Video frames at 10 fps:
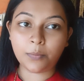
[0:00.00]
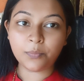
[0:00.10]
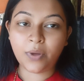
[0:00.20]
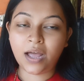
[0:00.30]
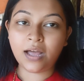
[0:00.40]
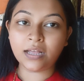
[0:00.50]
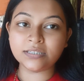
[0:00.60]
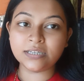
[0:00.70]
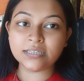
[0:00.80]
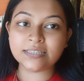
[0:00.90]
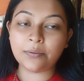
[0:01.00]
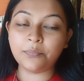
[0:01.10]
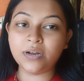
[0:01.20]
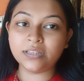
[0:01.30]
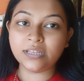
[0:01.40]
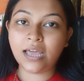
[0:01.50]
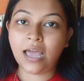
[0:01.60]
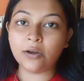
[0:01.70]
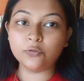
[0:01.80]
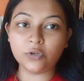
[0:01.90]
আমার মা আজকে সাম্বার দিয়ে
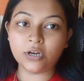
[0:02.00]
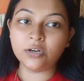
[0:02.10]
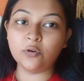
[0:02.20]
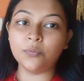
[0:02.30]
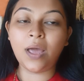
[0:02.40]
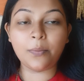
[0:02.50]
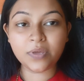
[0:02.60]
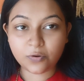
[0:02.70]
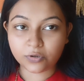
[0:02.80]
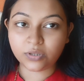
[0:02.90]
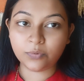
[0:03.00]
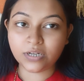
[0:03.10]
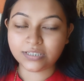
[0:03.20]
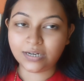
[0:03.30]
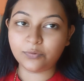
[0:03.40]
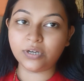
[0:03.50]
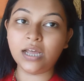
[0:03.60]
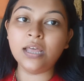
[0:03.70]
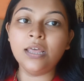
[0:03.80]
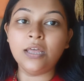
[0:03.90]
আলু তরকারি করবে আমি করতে বলেছিলাম ওটা